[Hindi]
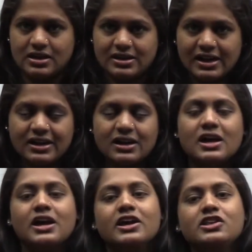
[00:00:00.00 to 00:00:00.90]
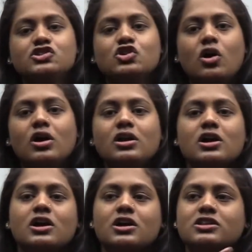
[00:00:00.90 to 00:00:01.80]
राइट इन शॉर्ट
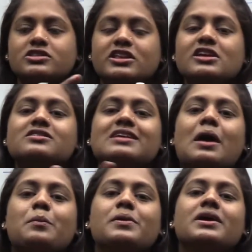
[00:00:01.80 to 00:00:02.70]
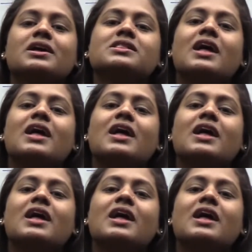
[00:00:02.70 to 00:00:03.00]
द थिंग्स हैपनिंग इन